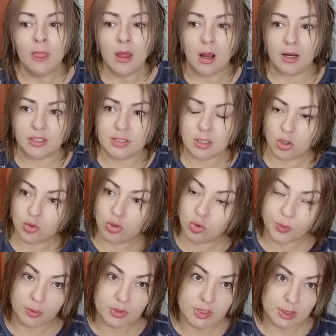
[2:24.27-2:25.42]
А, не скажу, что
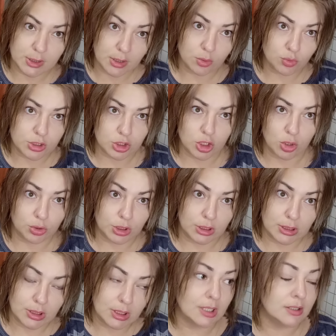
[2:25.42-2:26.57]
прям сильно утяжеленные,
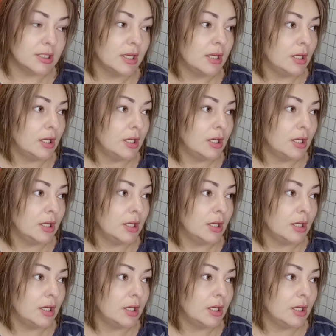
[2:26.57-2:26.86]
нет.